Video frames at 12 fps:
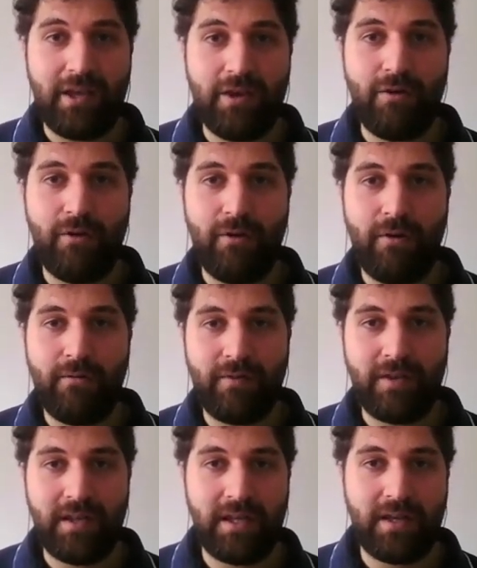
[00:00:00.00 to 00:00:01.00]
io,
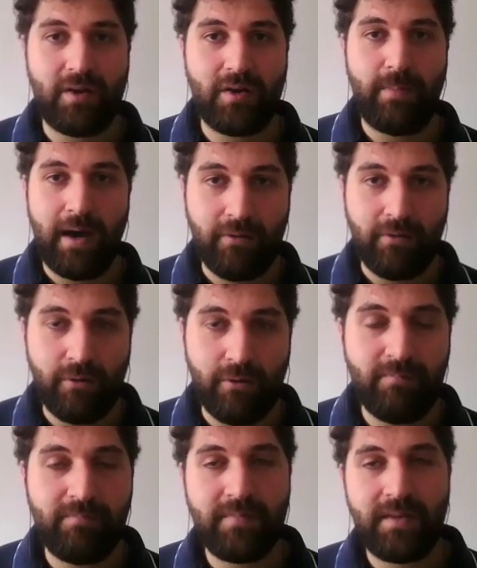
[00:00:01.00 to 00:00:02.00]
Federico e
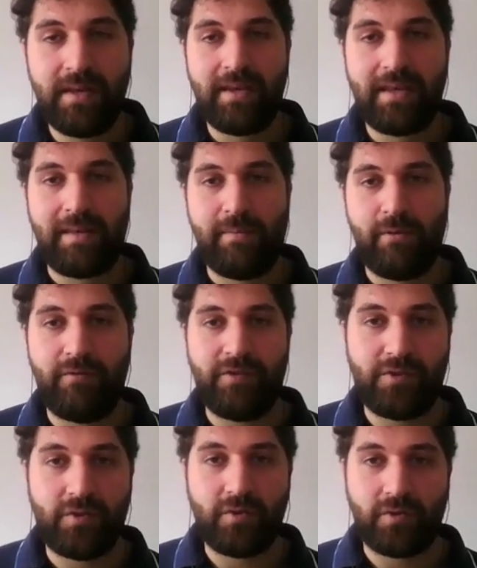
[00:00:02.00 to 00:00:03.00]
Paolo, che abbiamo
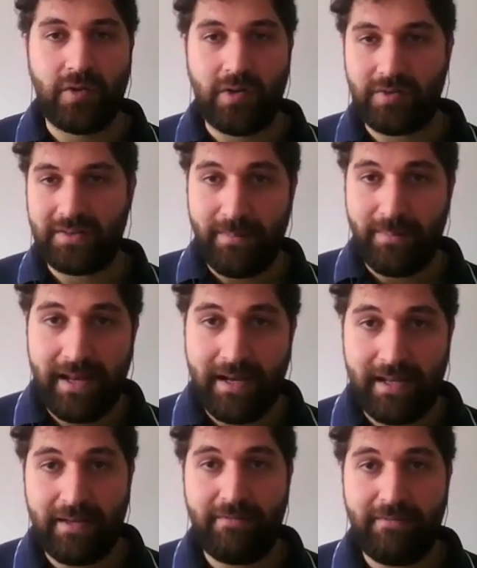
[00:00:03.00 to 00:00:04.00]
vissuto sulla nostra
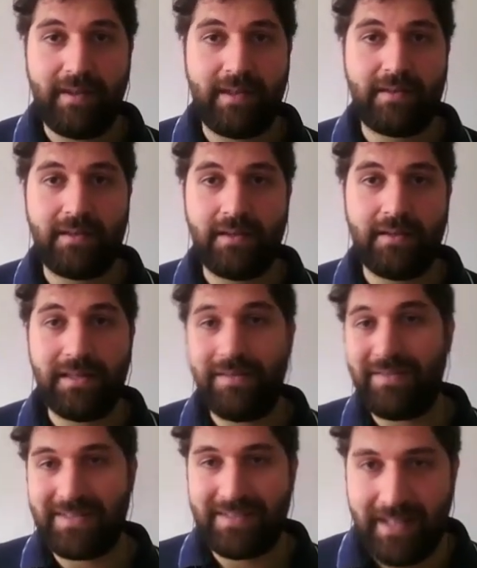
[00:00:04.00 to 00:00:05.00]
pelle gli effetti
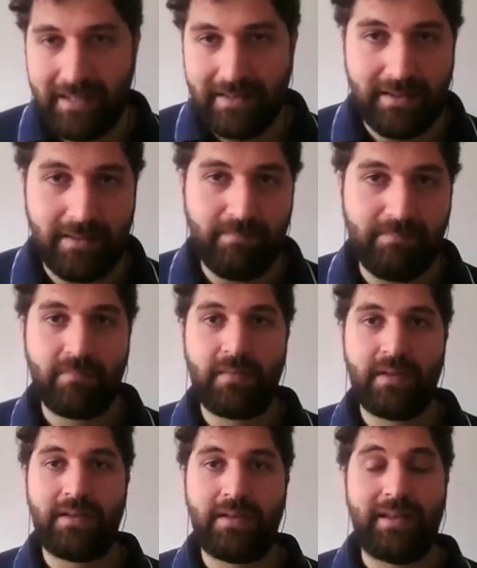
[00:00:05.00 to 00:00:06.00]
devastanti
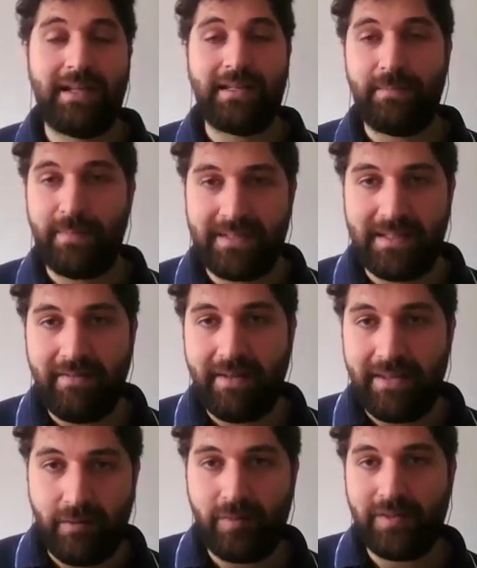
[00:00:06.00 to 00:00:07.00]
della tempesta
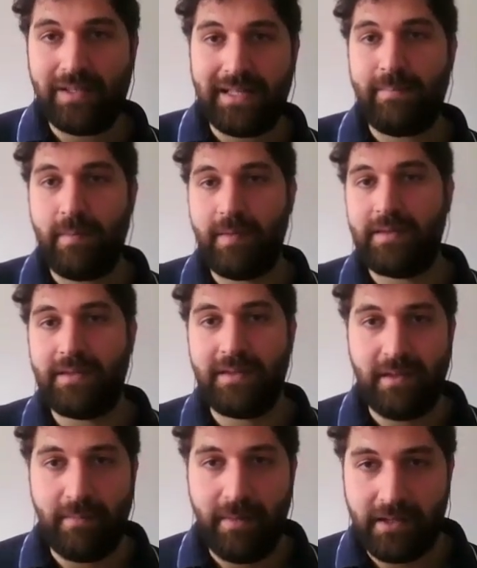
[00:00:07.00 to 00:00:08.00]
varia e quindi dei cambiamenti
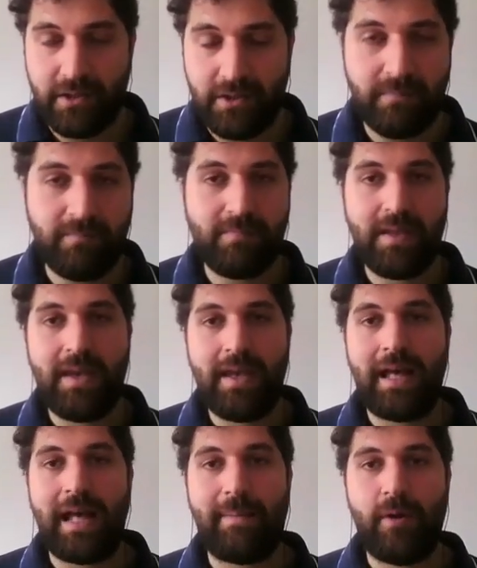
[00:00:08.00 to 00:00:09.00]
climatici,
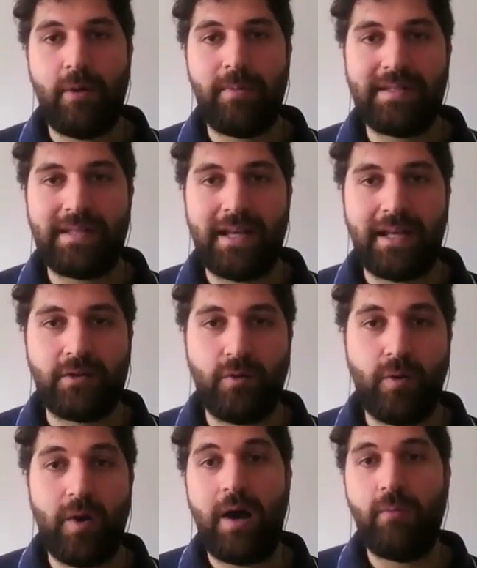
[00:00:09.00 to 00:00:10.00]
abbiamo
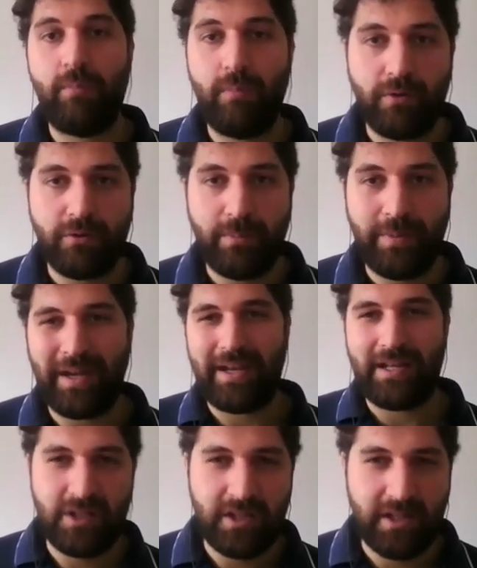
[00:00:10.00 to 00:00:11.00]
pensato a un modo per
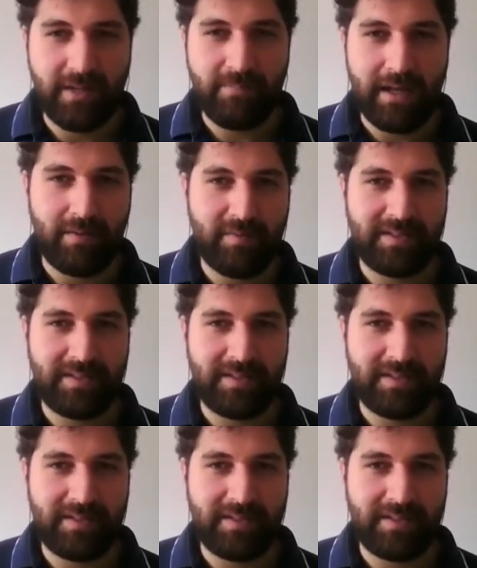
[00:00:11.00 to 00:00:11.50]
reagire a